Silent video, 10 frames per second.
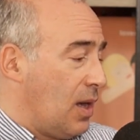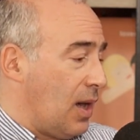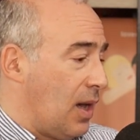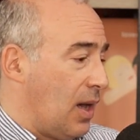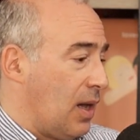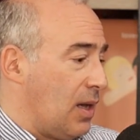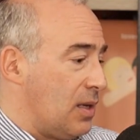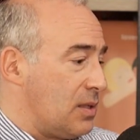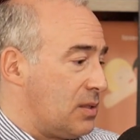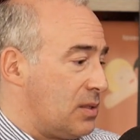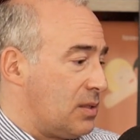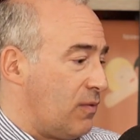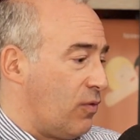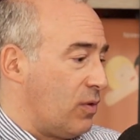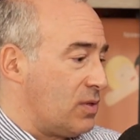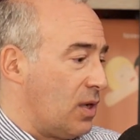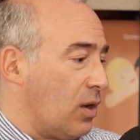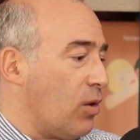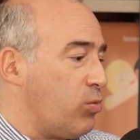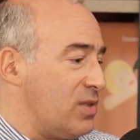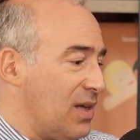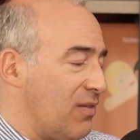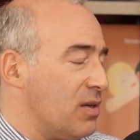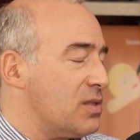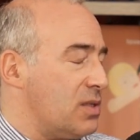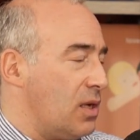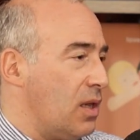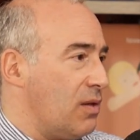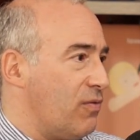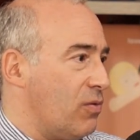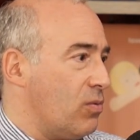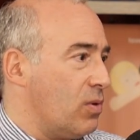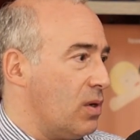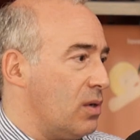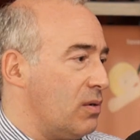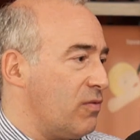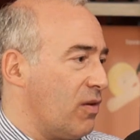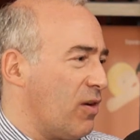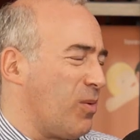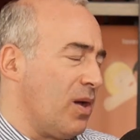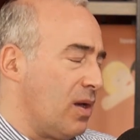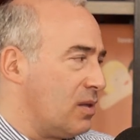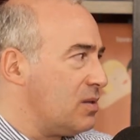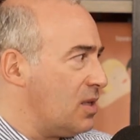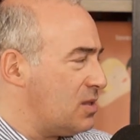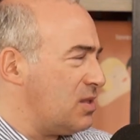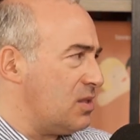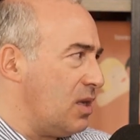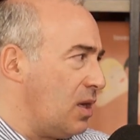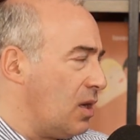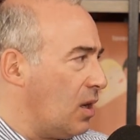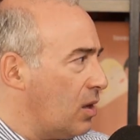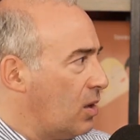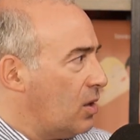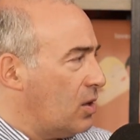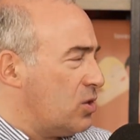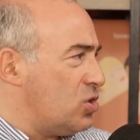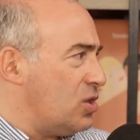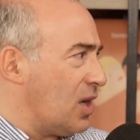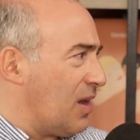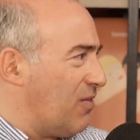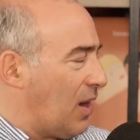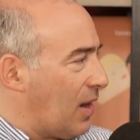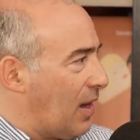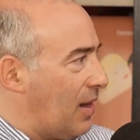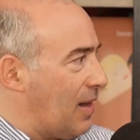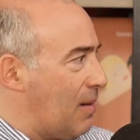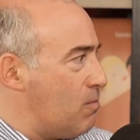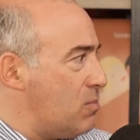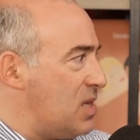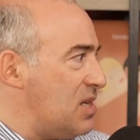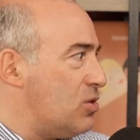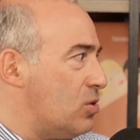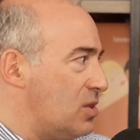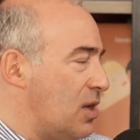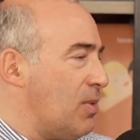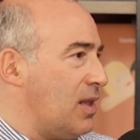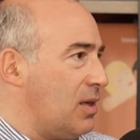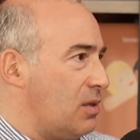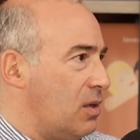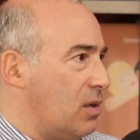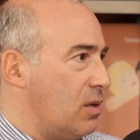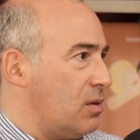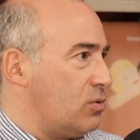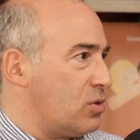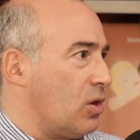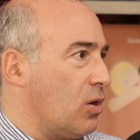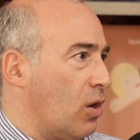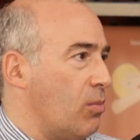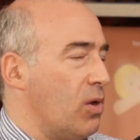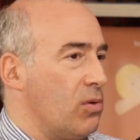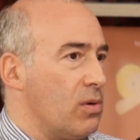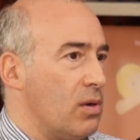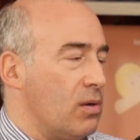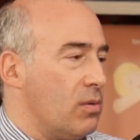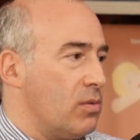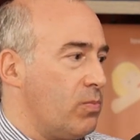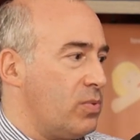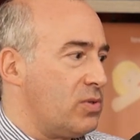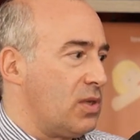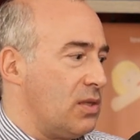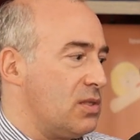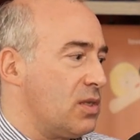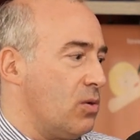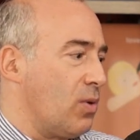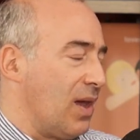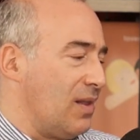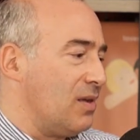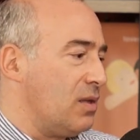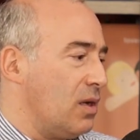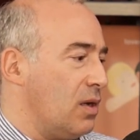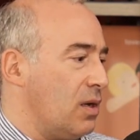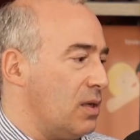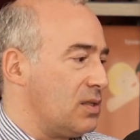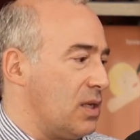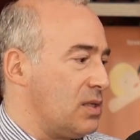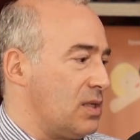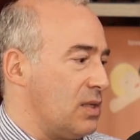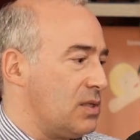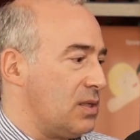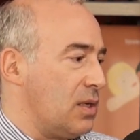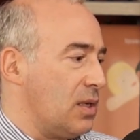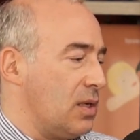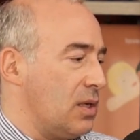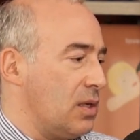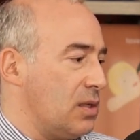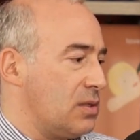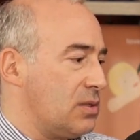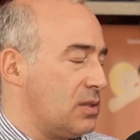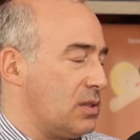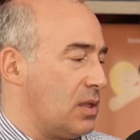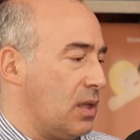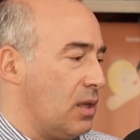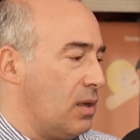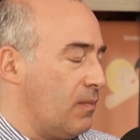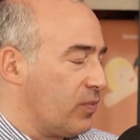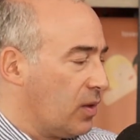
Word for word: euh, c'est encore plus avancé. Là. Il faut, euh, faut vraiment être décidé, je dirais, vers la, la mi-deuxième année de, du tronc commun. Là. Mm tandis qu'au Canada, euh, c'est euh, euh,